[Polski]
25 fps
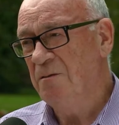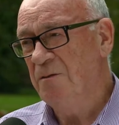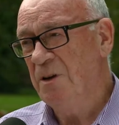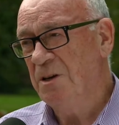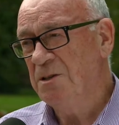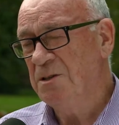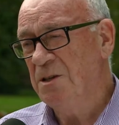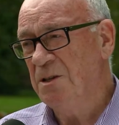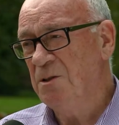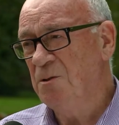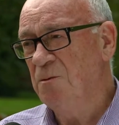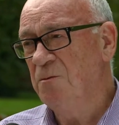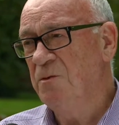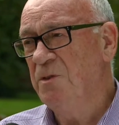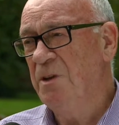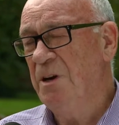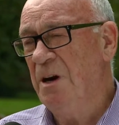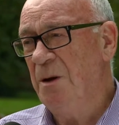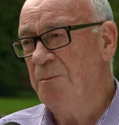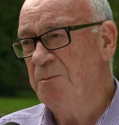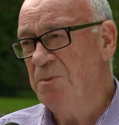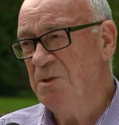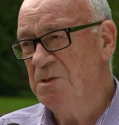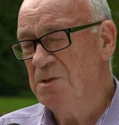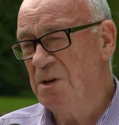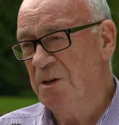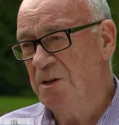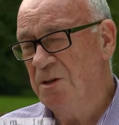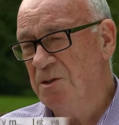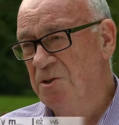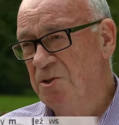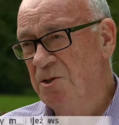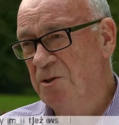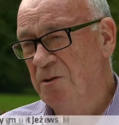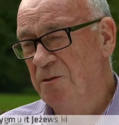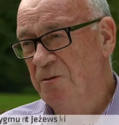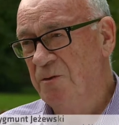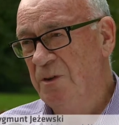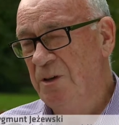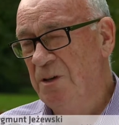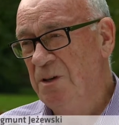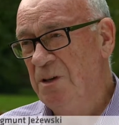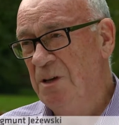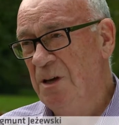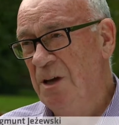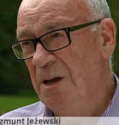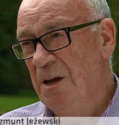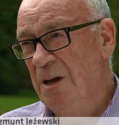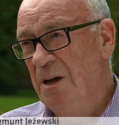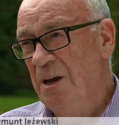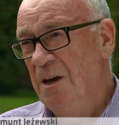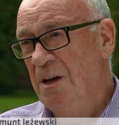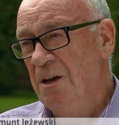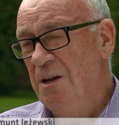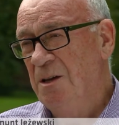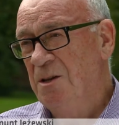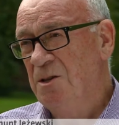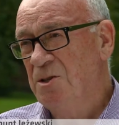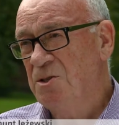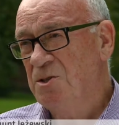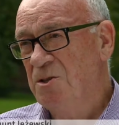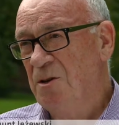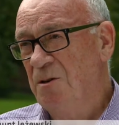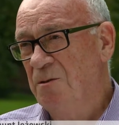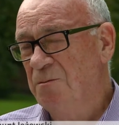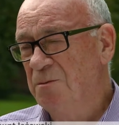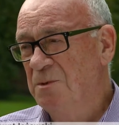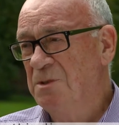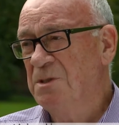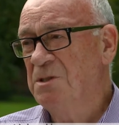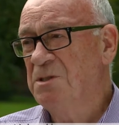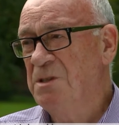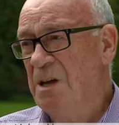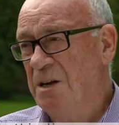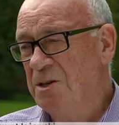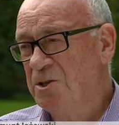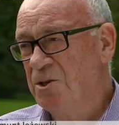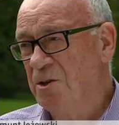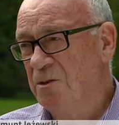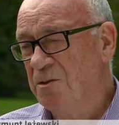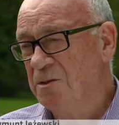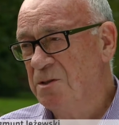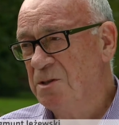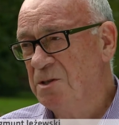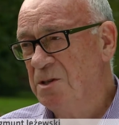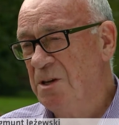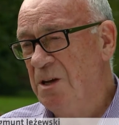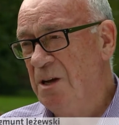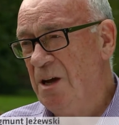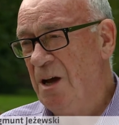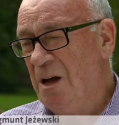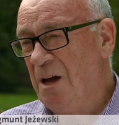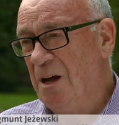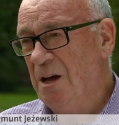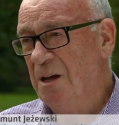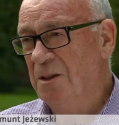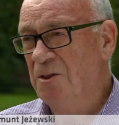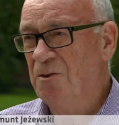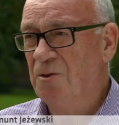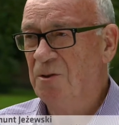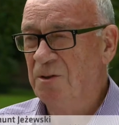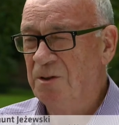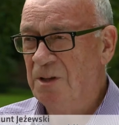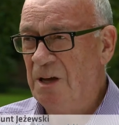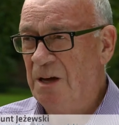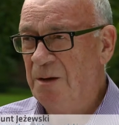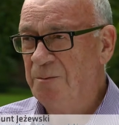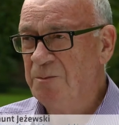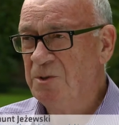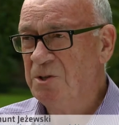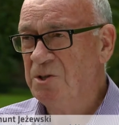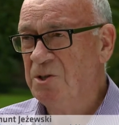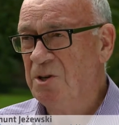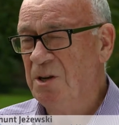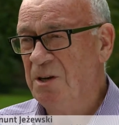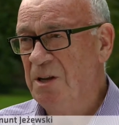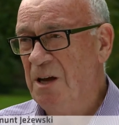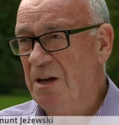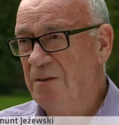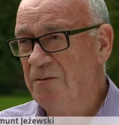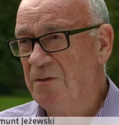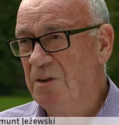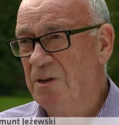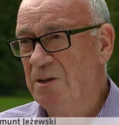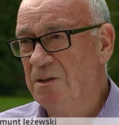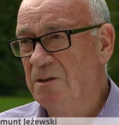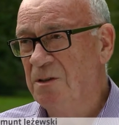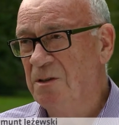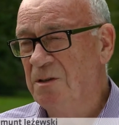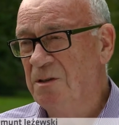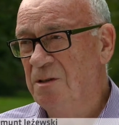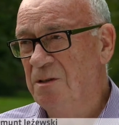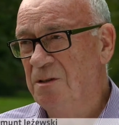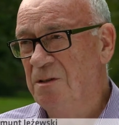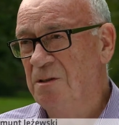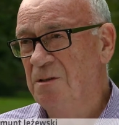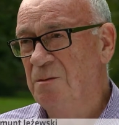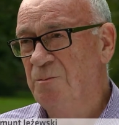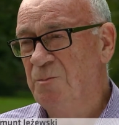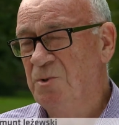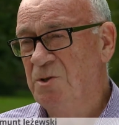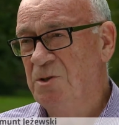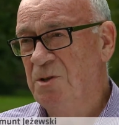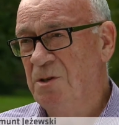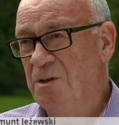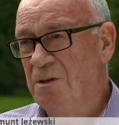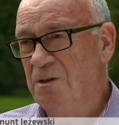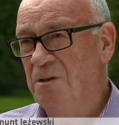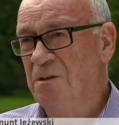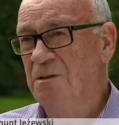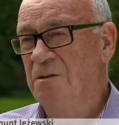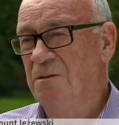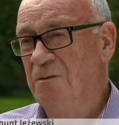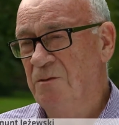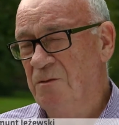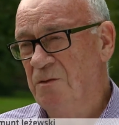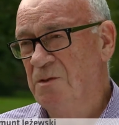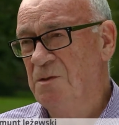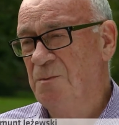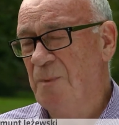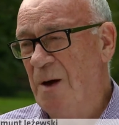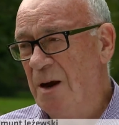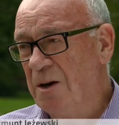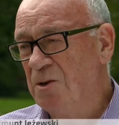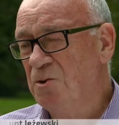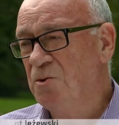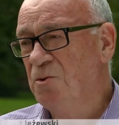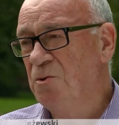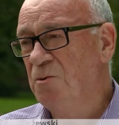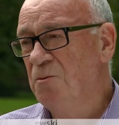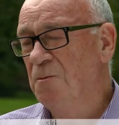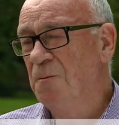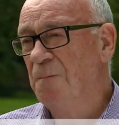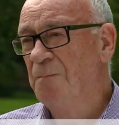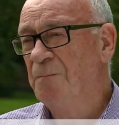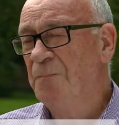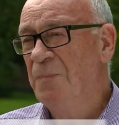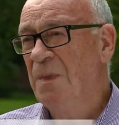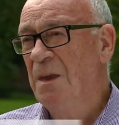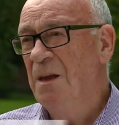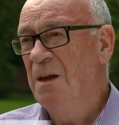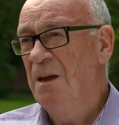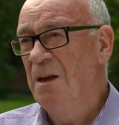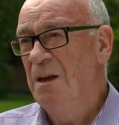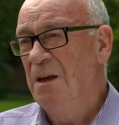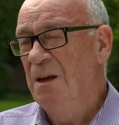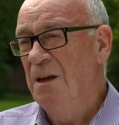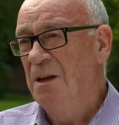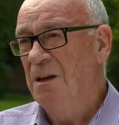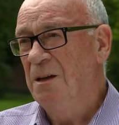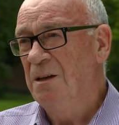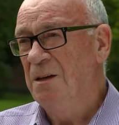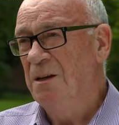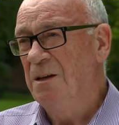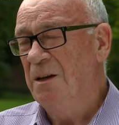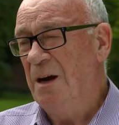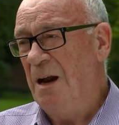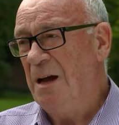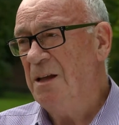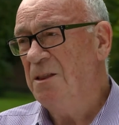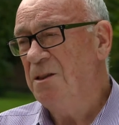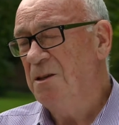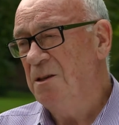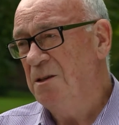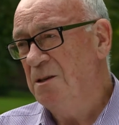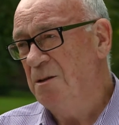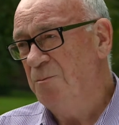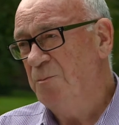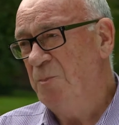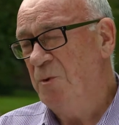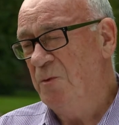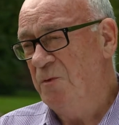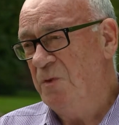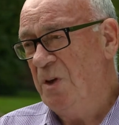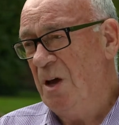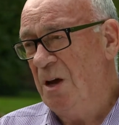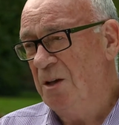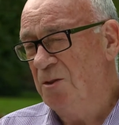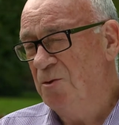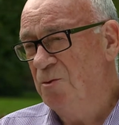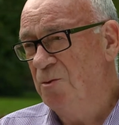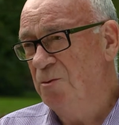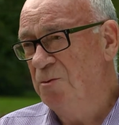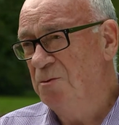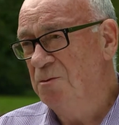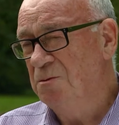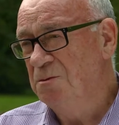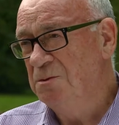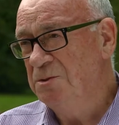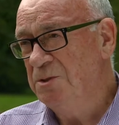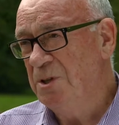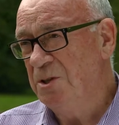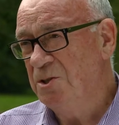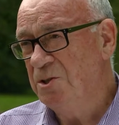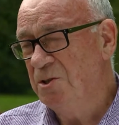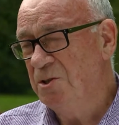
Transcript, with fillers: warsztatów terapii zajęciowej są znaczące, a dodam, że nawet y, przy wsparciu rady powiatu te